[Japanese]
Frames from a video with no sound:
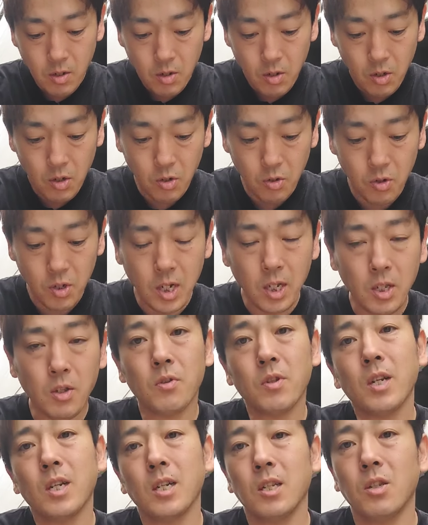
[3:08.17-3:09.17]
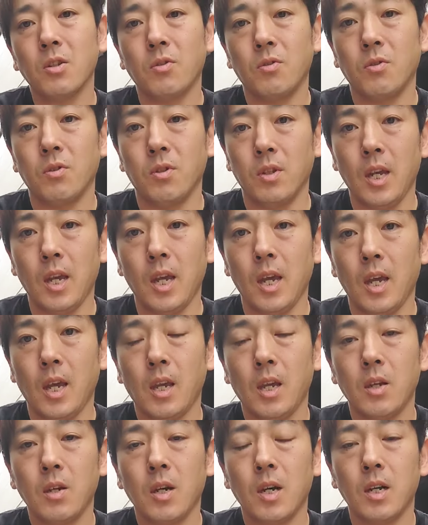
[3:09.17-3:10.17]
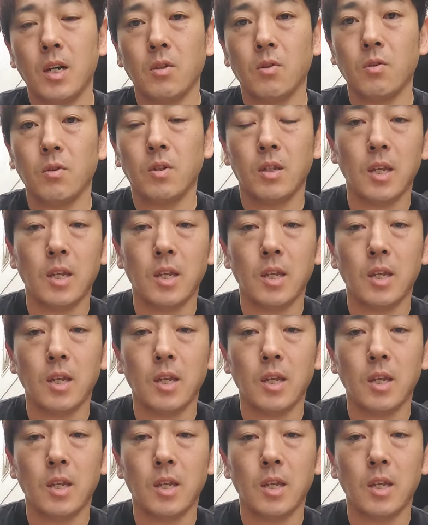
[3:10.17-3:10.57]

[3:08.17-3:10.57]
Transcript: ヒューズが飛んだりするんで、あの、